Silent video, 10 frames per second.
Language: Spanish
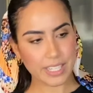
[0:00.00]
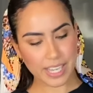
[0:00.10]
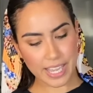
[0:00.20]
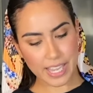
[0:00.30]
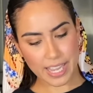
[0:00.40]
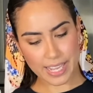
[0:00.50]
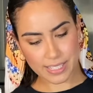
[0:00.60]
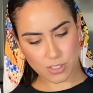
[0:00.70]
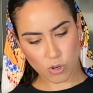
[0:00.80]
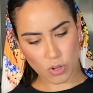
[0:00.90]
y
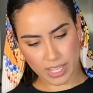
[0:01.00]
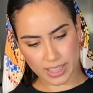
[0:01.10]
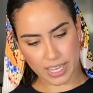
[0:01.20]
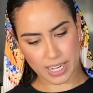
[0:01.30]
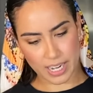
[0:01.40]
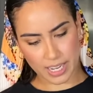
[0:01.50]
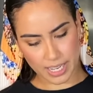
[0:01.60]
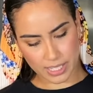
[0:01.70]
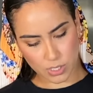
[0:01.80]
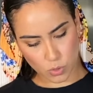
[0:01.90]
esto lo que tiene
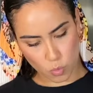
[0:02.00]
es